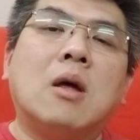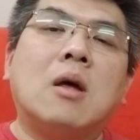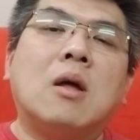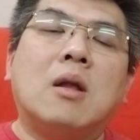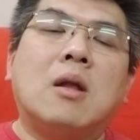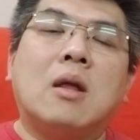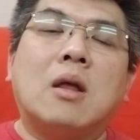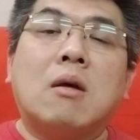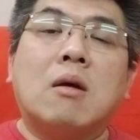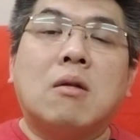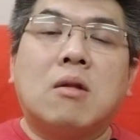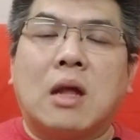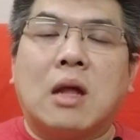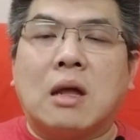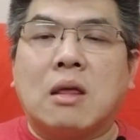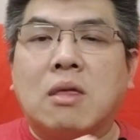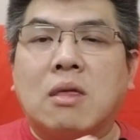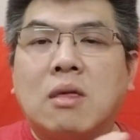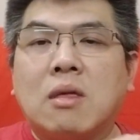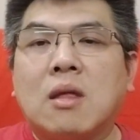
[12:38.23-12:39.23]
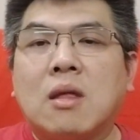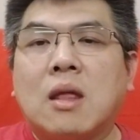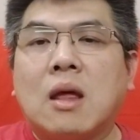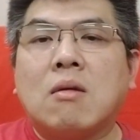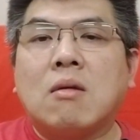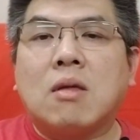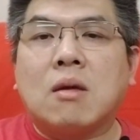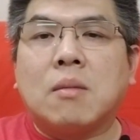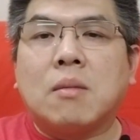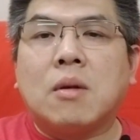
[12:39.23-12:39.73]
你要想知道
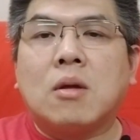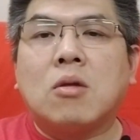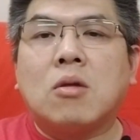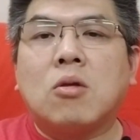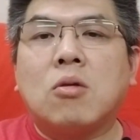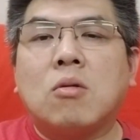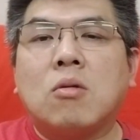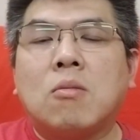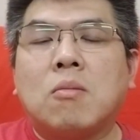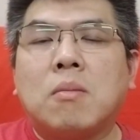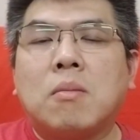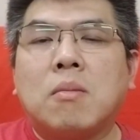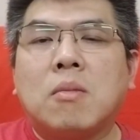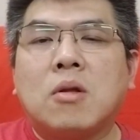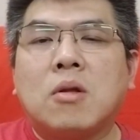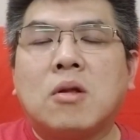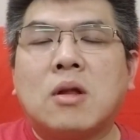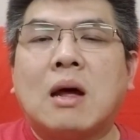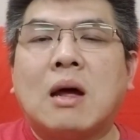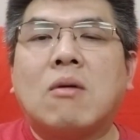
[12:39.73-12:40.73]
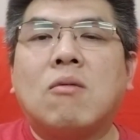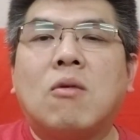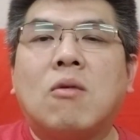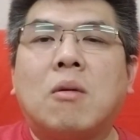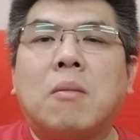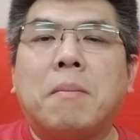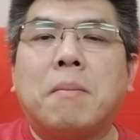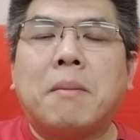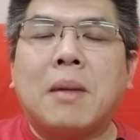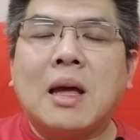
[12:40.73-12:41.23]
怎么去上网
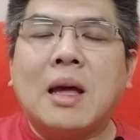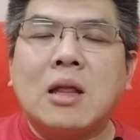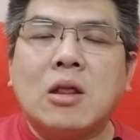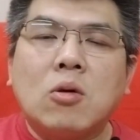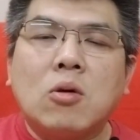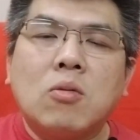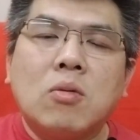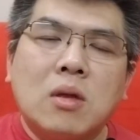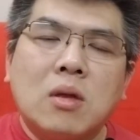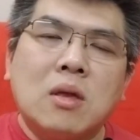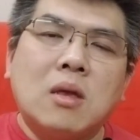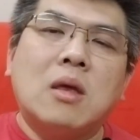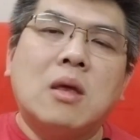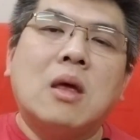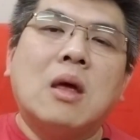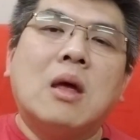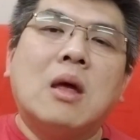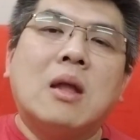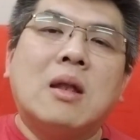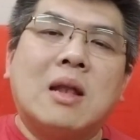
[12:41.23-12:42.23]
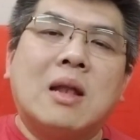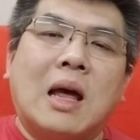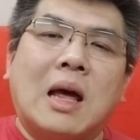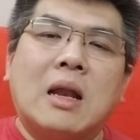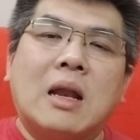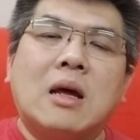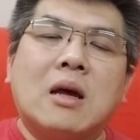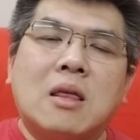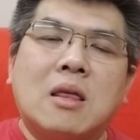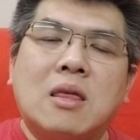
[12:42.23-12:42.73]
卖东西，拿
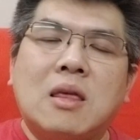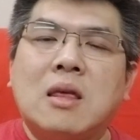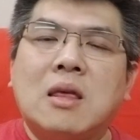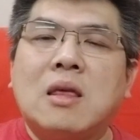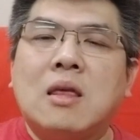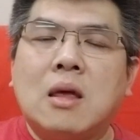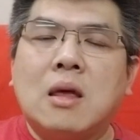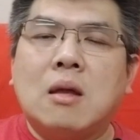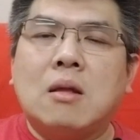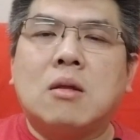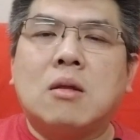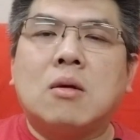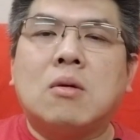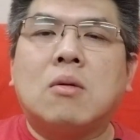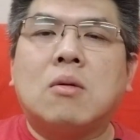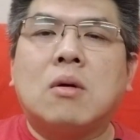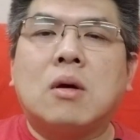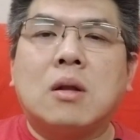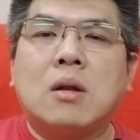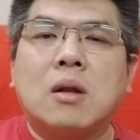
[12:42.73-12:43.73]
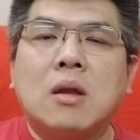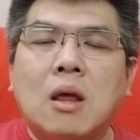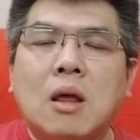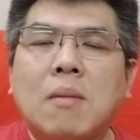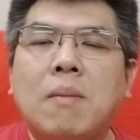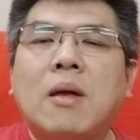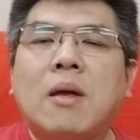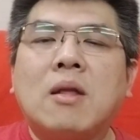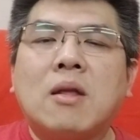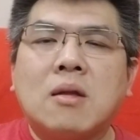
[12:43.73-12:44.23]
那个经验的
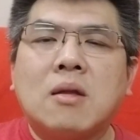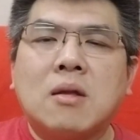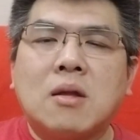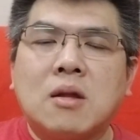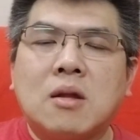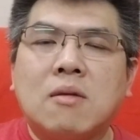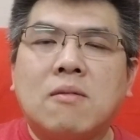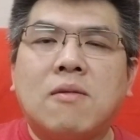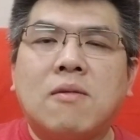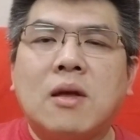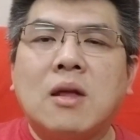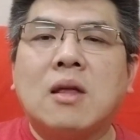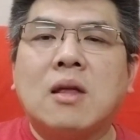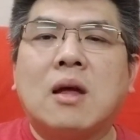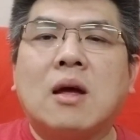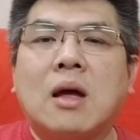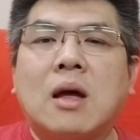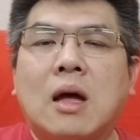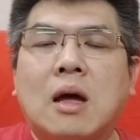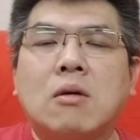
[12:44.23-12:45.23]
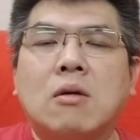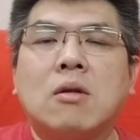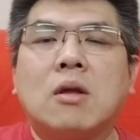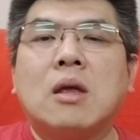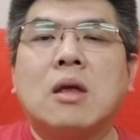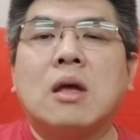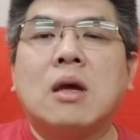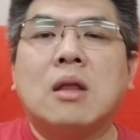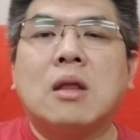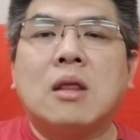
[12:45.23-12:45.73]
话，eBay真的是非常好的
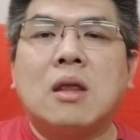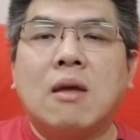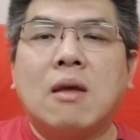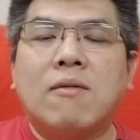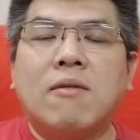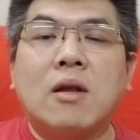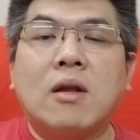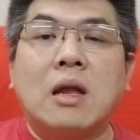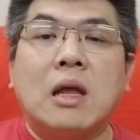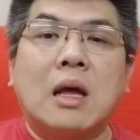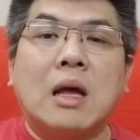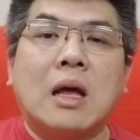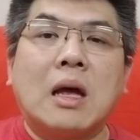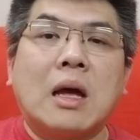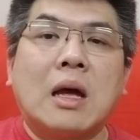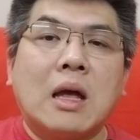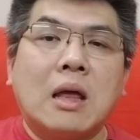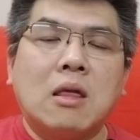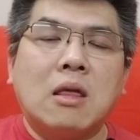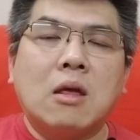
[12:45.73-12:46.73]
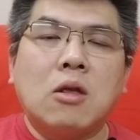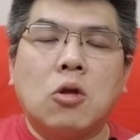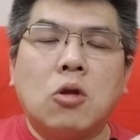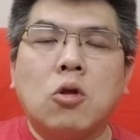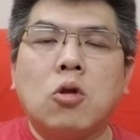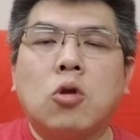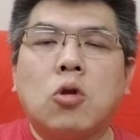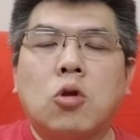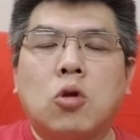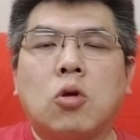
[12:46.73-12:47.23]
一个地方，你刚开始去
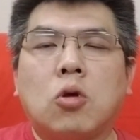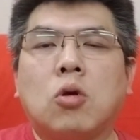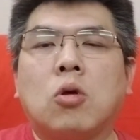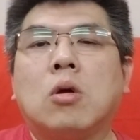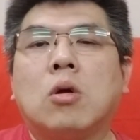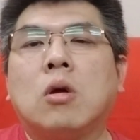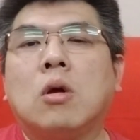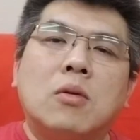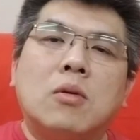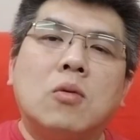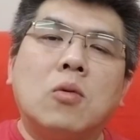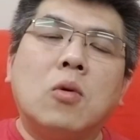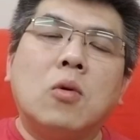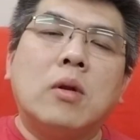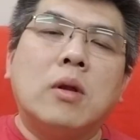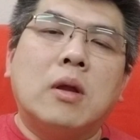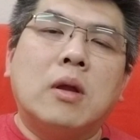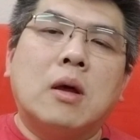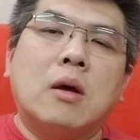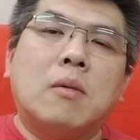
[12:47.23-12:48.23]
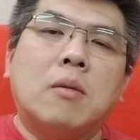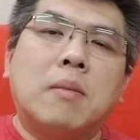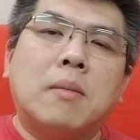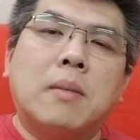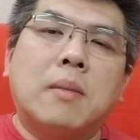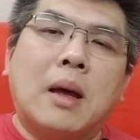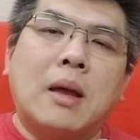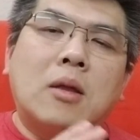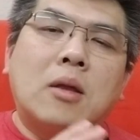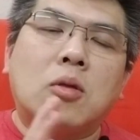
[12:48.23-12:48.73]
学。如果你要
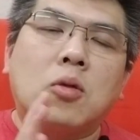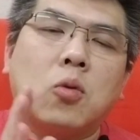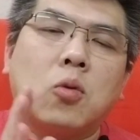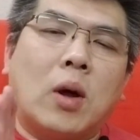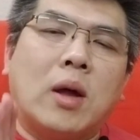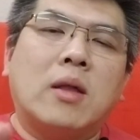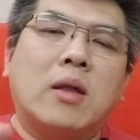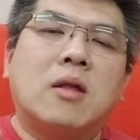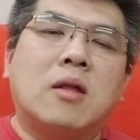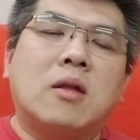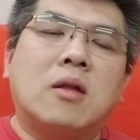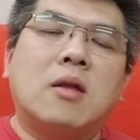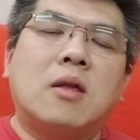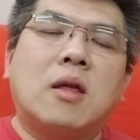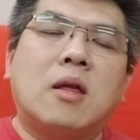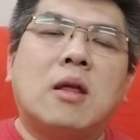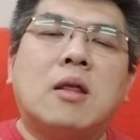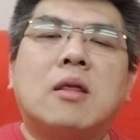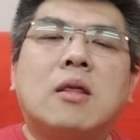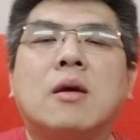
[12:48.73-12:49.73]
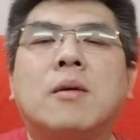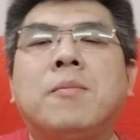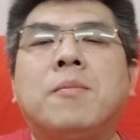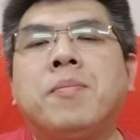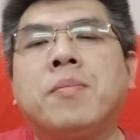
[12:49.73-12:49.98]
买短时间的，